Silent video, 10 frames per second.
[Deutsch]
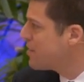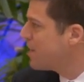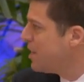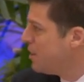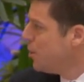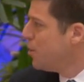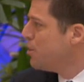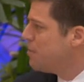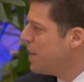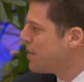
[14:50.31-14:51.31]
wann er denn
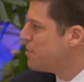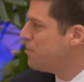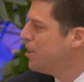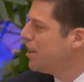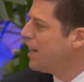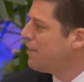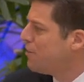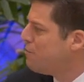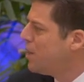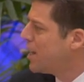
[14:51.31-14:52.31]
genug Geld hätte, mit dem
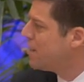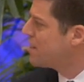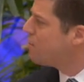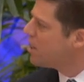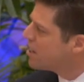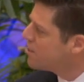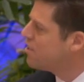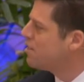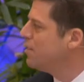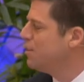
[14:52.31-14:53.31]
Satz, erst wenn ich noch ein
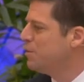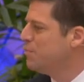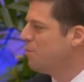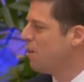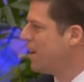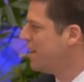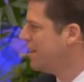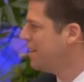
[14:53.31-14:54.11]
bisschen mehr habe.